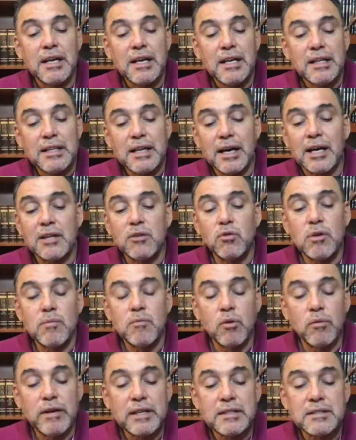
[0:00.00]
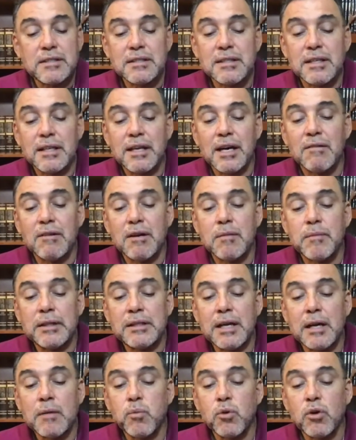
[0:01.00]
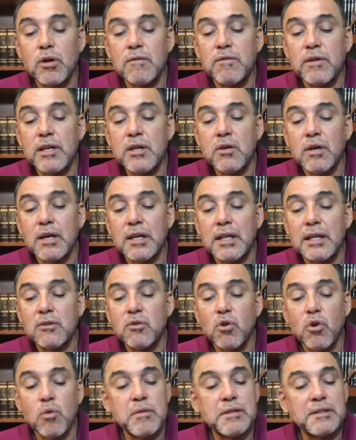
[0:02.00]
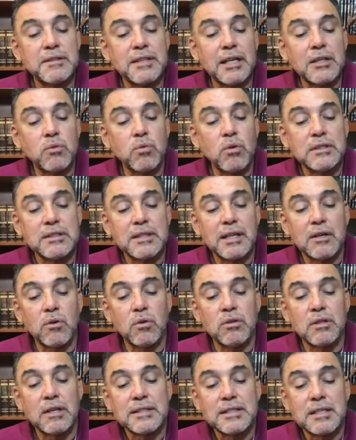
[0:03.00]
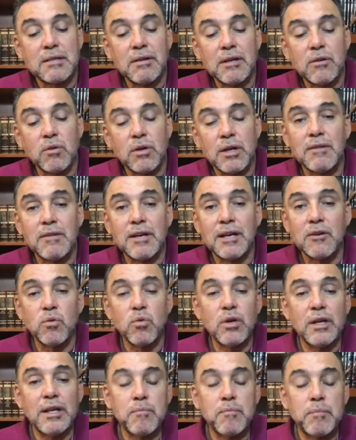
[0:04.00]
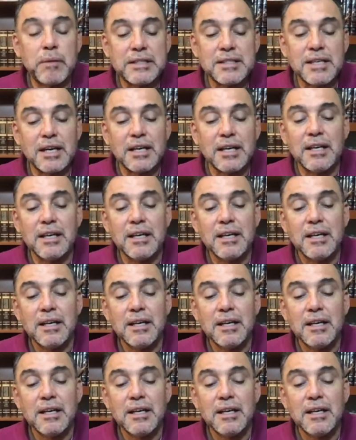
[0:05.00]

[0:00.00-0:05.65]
Dejando de moverse, se dejaban matar por el frío, quedando como estatuas que contrastaban con la blancura del paisaje.